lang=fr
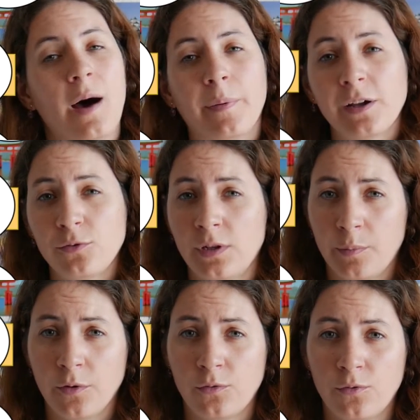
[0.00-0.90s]
Après, tout
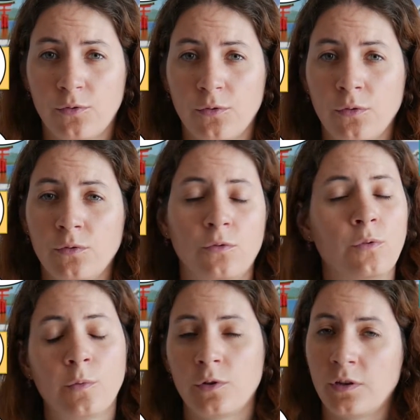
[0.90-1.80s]
dépend toujours du
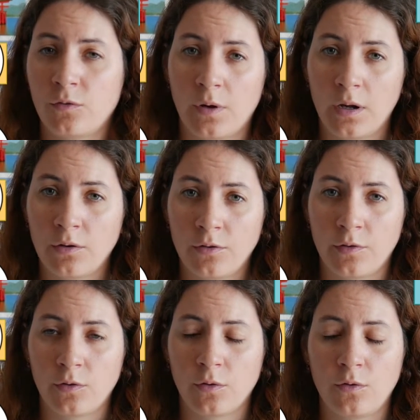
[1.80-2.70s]
nombre d'étoiles de
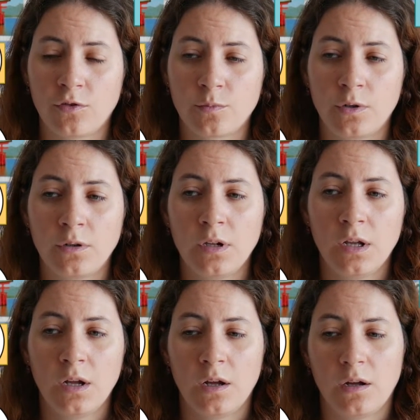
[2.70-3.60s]
votre logement,
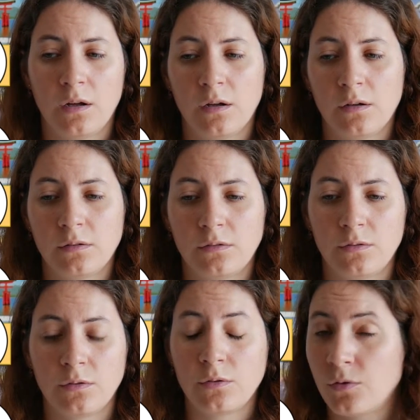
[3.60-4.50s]

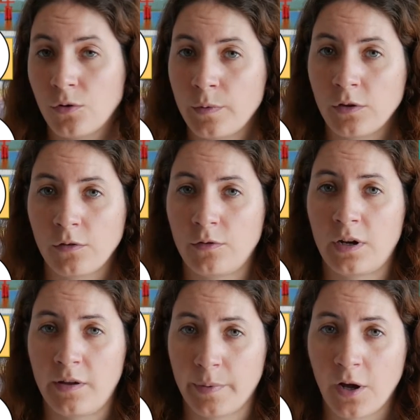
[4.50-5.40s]
euh, de combien de temps vous
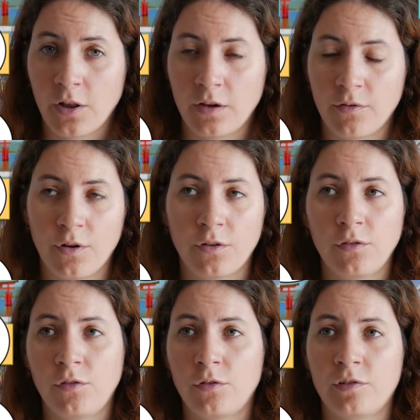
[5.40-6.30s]
l'avez pris en
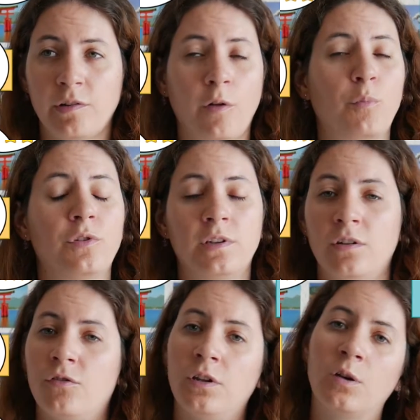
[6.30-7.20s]
avance, euh, si votre petit
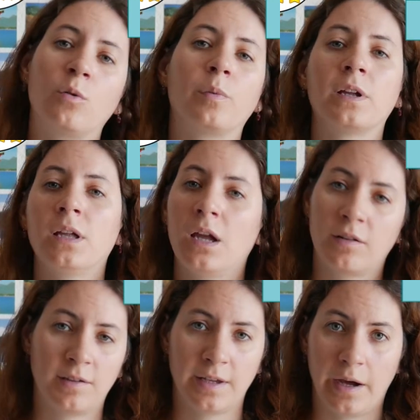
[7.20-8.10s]
déjeuner est compris,
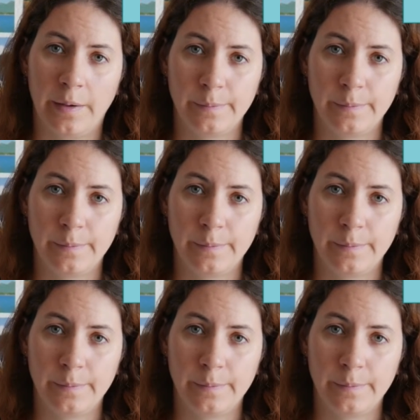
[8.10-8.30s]
etc.